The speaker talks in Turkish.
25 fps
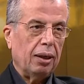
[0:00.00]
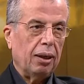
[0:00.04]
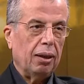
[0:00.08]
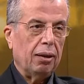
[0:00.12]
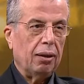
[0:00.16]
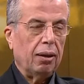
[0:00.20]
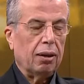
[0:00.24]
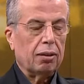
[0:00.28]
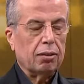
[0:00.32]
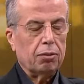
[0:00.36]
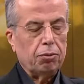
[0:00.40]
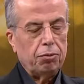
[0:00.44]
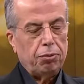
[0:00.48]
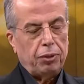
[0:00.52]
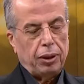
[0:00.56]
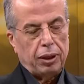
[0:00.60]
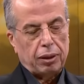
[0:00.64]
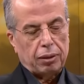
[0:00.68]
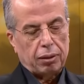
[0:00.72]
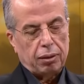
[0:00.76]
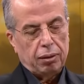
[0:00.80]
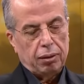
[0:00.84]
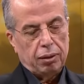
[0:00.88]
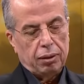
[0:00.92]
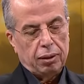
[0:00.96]
anlatım
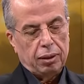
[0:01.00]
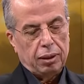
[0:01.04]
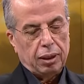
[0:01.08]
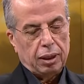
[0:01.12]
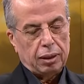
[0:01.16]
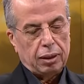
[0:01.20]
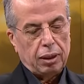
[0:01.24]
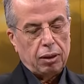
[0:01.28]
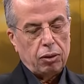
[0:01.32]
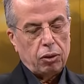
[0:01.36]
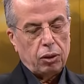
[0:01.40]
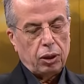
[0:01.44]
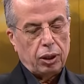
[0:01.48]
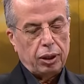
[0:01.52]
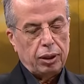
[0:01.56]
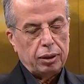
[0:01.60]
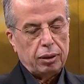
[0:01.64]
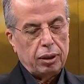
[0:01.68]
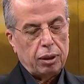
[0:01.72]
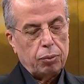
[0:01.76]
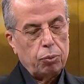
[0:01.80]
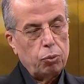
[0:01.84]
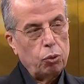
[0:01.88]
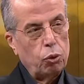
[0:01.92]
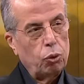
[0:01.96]
farklılığına da işaret
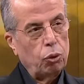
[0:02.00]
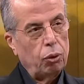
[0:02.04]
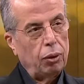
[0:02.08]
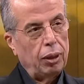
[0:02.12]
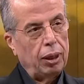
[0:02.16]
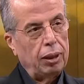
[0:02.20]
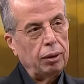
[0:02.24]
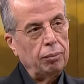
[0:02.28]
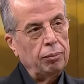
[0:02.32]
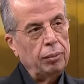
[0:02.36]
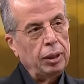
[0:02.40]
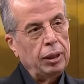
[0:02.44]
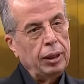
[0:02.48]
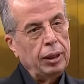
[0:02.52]
etmiş olalım